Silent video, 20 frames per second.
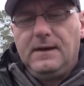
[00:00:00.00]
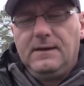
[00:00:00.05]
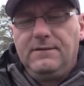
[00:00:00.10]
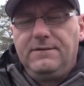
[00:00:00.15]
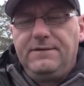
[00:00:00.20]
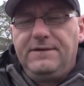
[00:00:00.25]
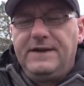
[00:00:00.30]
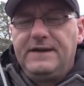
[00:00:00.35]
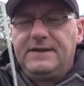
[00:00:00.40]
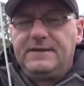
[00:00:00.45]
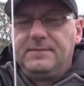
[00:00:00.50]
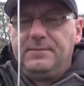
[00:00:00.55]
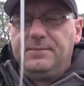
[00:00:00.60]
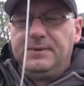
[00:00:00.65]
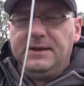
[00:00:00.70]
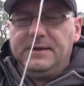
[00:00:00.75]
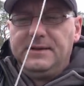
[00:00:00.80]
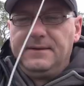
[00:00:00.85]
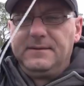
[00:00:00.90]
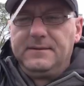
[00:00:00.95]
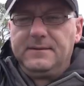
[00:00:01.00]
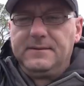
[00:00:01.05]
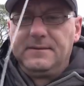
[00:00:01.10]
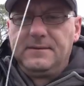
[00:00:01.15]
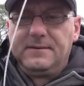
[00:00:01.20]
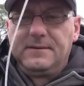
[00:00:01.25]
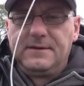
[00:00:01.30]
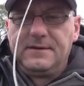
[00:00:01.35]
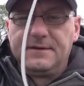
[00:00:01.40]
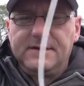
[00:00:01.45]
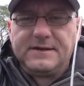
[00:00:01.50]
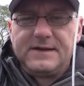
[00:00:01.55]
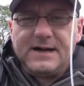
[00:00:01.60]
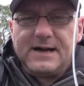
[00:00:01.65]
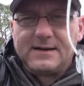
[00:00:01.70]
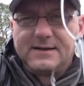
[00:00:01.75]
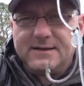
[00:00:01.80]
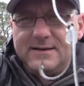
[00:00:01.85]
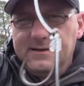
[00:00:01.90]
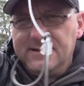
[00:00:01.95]
Festbinden.
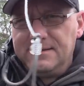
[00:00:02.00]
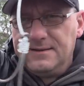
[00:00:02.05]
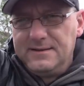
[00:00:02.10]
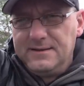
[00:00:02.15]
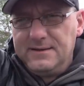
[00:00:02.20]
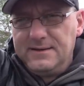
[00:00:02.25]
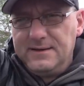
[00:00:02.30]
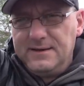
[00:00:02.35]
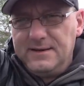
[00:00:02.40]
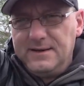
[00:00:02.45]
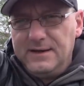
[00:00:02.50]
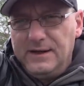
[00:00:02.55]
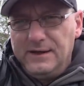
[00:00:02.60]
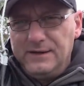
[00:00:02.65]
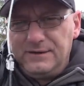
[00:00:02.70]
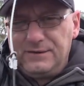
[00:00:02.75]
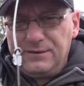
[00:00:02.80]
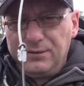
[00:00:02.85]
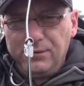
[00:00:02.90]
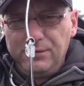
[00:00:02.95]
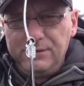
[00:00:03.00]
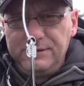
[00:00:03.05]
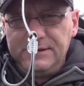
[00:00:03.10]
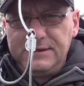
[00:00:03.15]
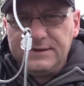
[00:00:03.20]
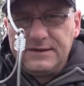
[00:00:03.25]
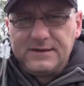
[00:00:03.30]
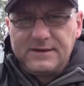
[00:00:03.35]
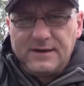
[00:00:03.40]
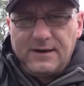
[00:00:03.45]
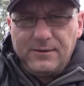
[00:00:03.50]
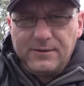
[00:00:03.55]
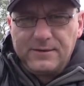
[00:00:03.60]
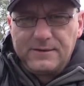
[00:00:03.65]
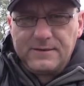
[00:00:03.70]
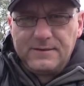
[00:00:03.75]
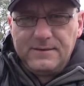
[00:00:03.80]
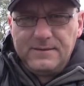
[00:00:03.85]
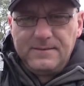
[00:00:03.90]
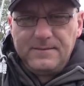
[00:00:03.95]
Zack. So sieht das
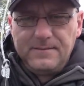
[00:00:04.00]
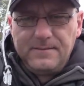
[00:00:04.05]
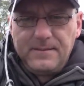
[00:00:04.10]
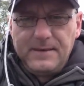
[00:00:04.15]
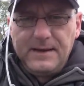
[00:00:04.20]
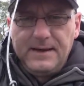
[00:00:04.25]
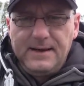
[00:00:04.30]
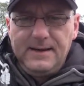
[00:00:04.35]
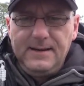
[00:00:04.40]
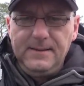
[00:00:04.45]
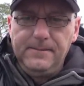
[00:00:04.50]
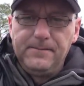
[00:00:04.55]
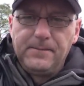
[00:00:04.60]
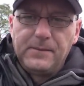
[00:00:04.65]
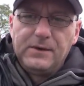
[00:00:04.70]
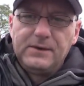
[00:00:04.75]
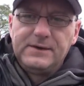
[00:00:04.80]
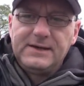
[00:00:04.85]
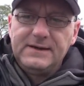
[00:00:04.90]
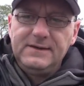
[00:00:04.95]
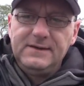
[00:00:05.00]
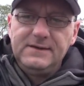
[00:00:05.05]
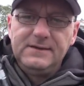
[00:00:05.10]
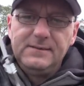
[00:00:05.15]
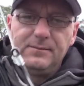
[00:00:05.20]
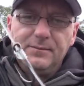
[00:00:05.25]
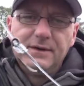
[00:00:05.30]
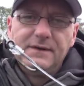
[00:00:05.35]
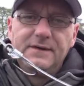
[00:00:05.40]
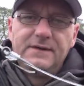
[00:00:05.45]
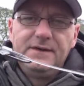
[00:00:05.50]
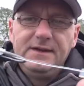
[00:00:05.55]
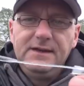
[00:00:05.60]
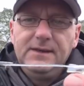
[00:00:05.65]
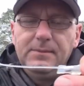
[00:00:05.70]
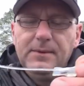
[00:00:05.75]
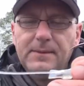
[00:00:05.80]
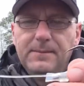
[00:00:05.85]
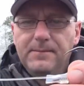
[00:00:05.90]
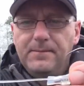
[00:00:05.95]
aus. Ja? Und das ist im
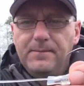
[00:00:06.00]
Prinzip